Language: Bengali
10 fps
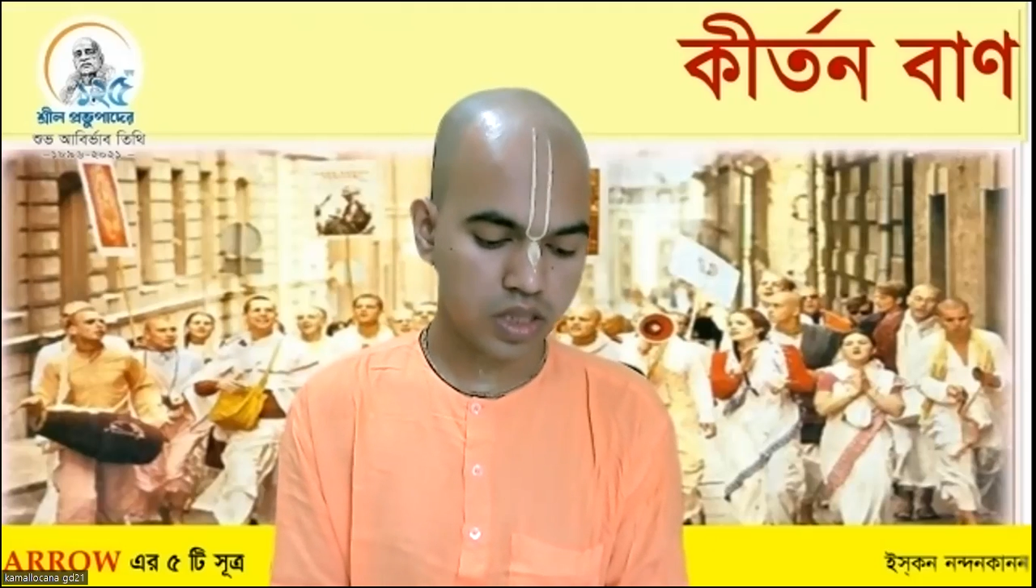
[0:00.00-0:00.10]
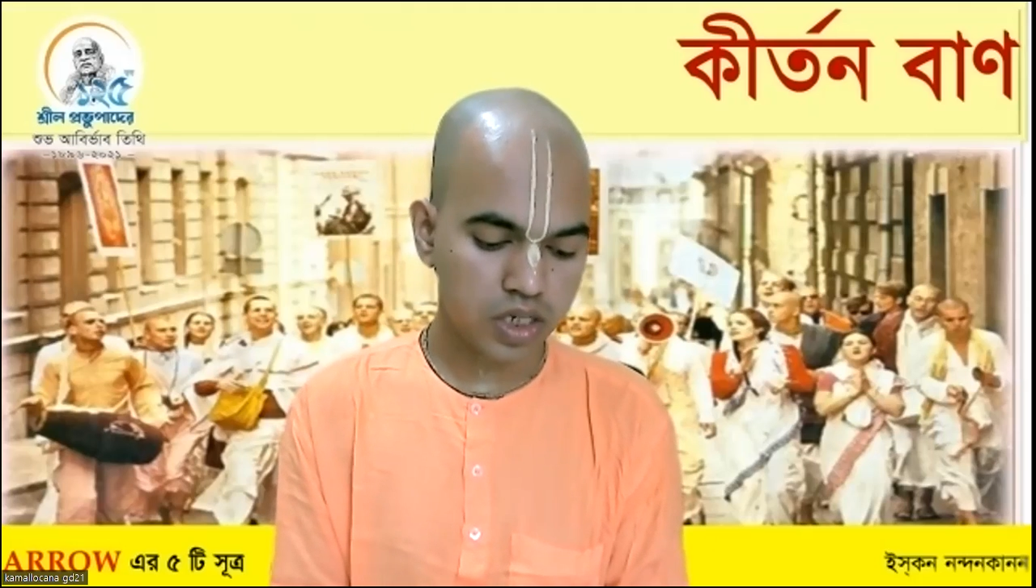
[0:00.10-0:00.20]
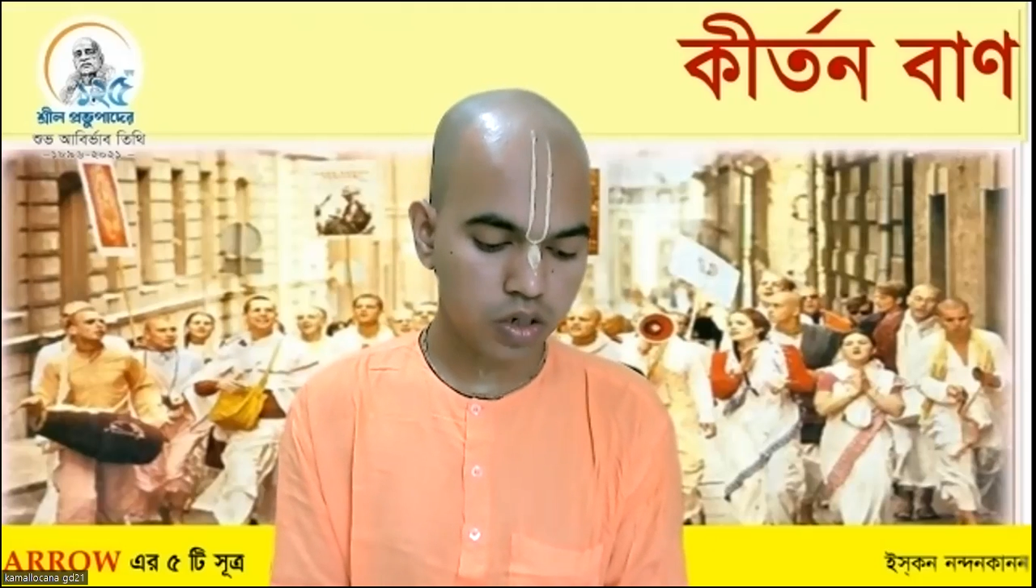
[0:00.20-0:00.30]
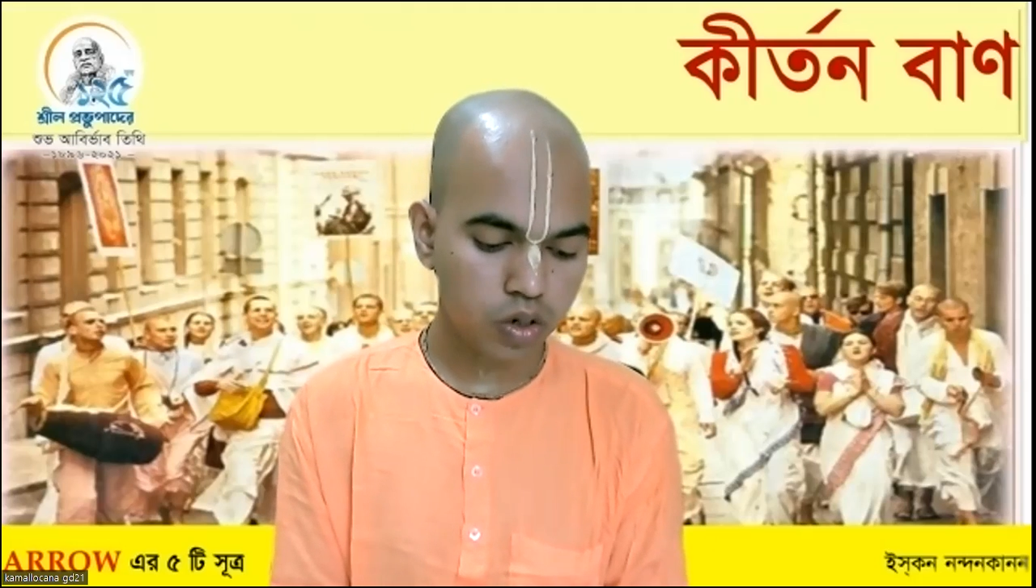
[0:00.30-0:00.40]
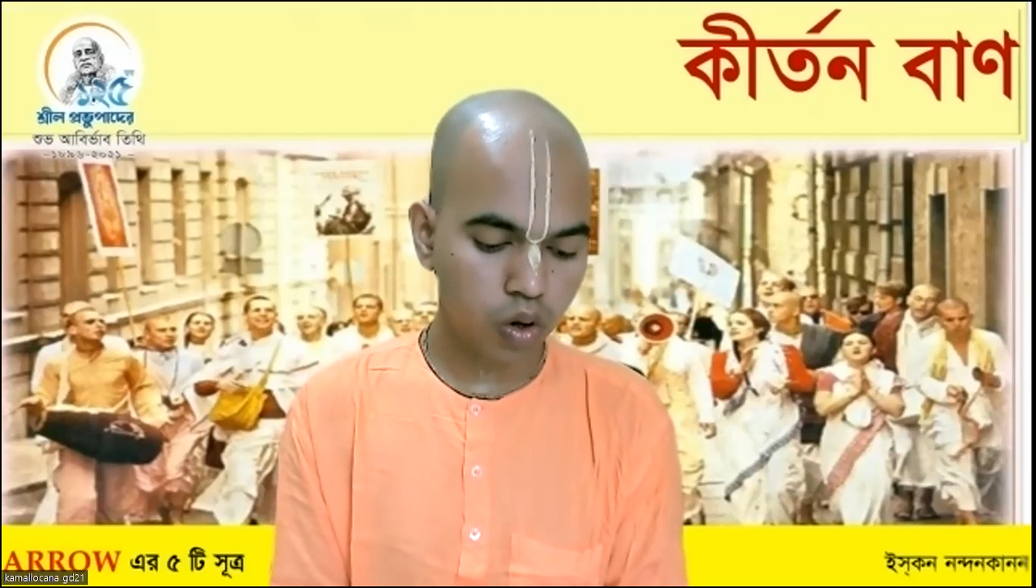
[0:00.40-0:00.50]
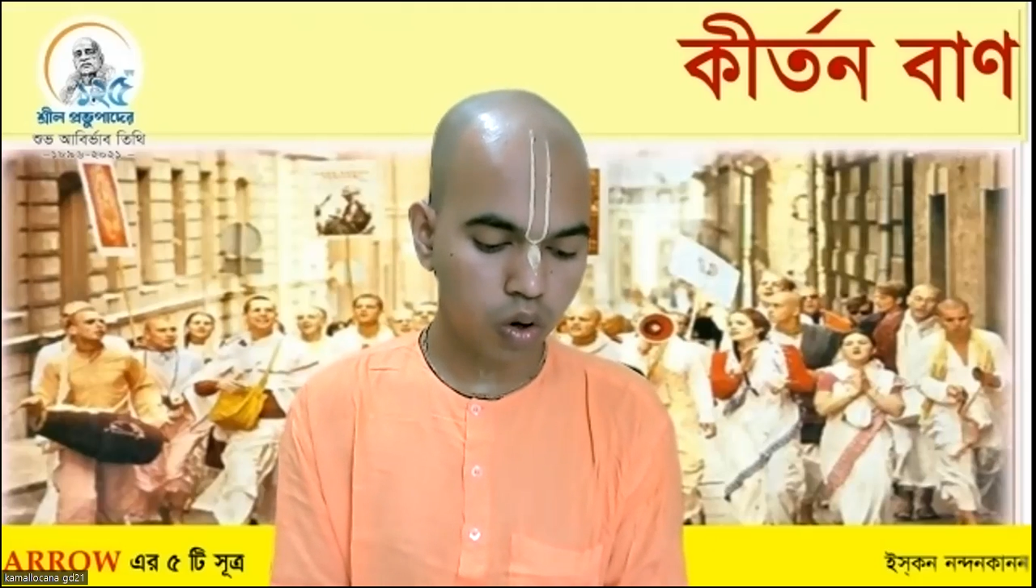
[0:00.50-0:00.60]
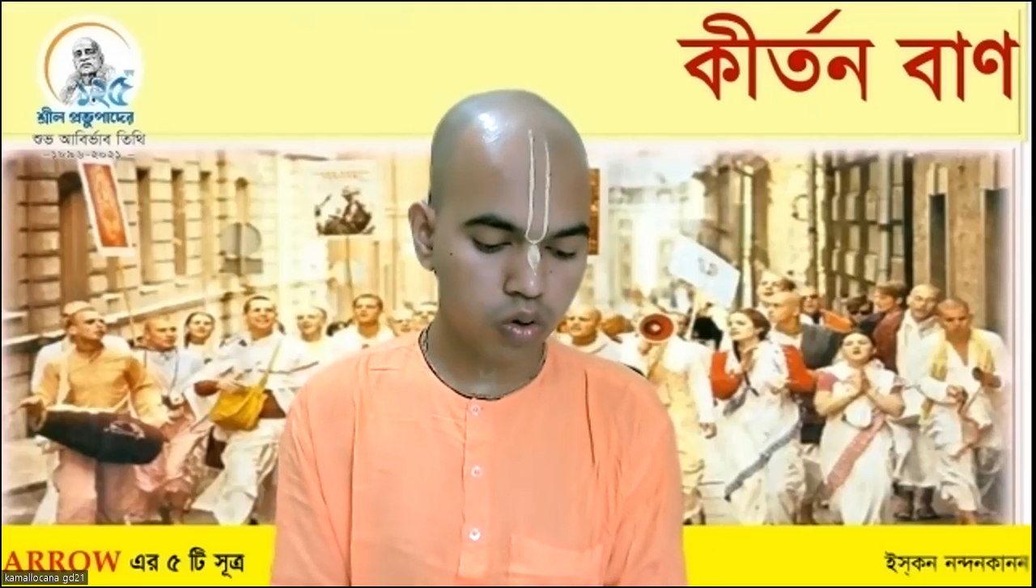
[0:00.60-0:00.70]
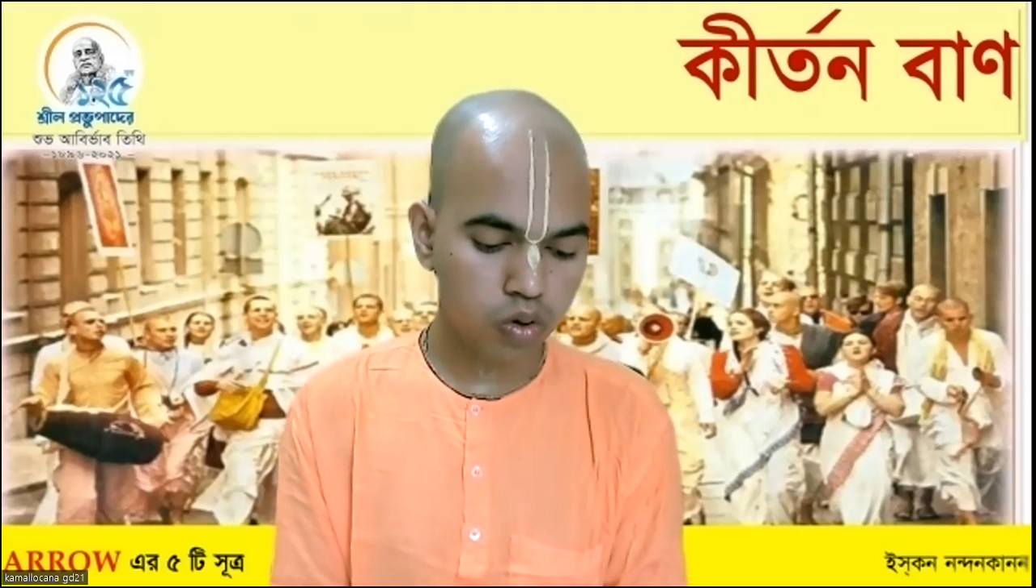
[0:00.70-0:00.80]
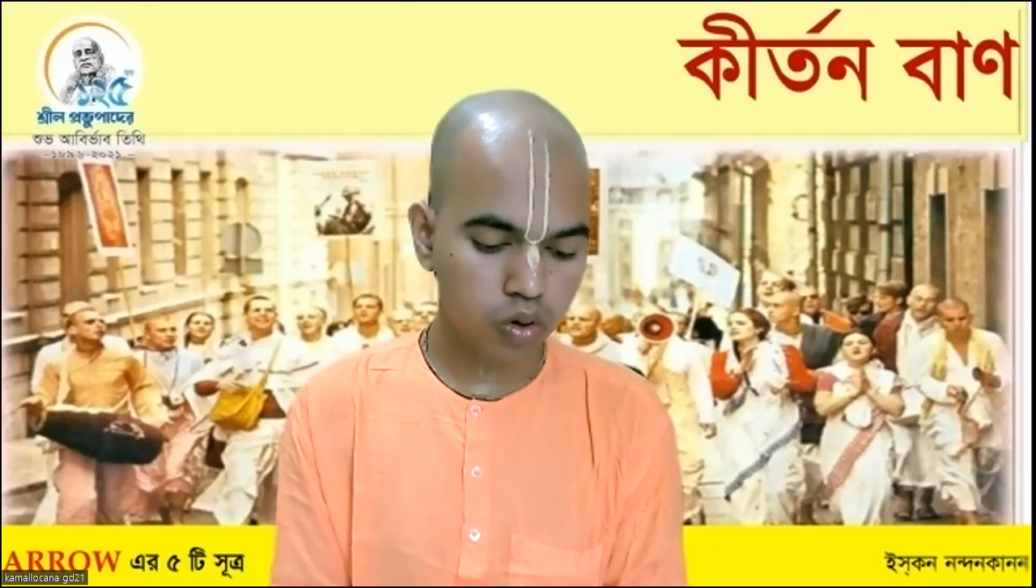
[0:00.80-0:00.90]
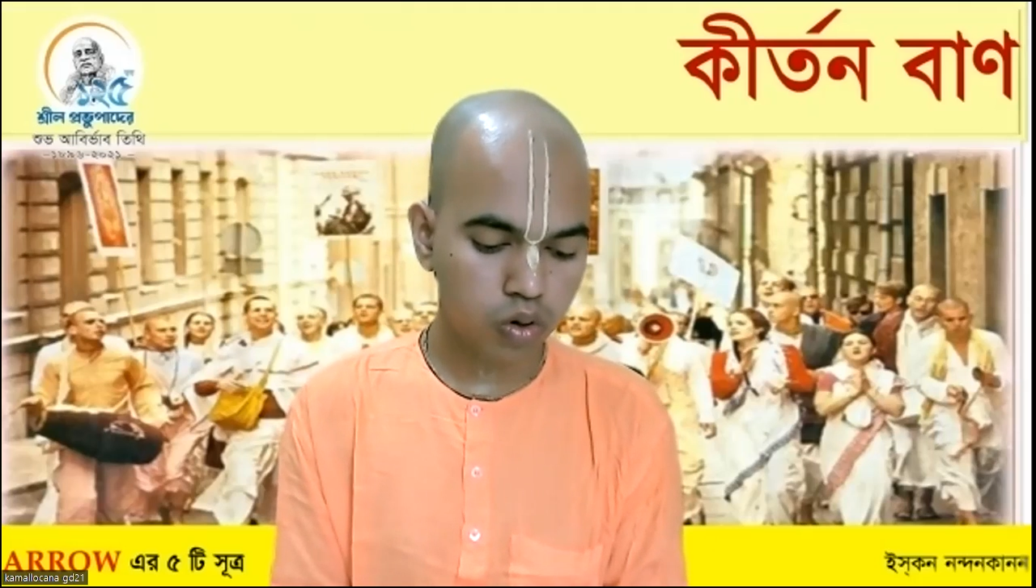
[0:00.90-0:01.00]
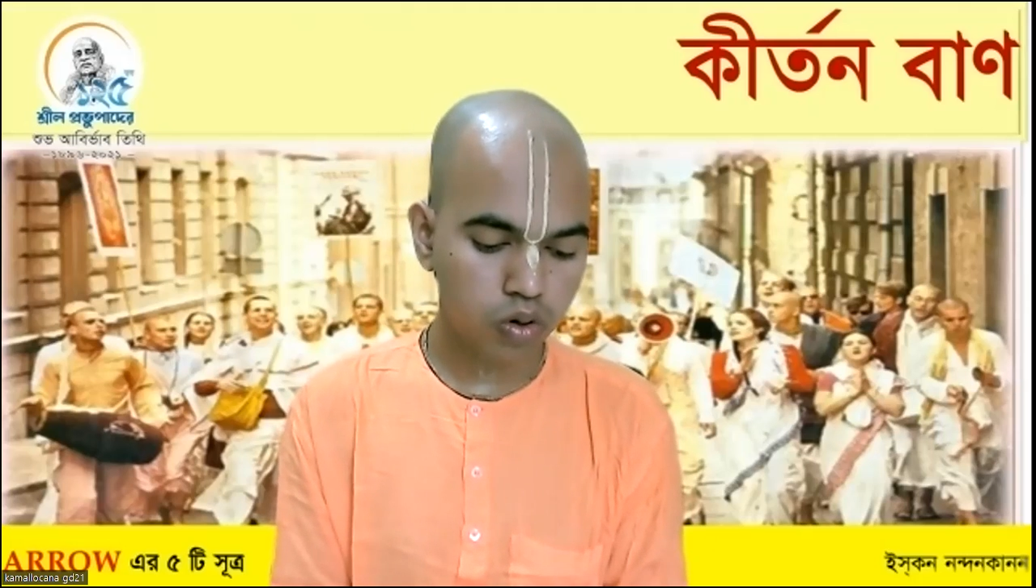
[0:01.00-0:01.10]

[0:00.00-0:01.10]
তিন লক্ষ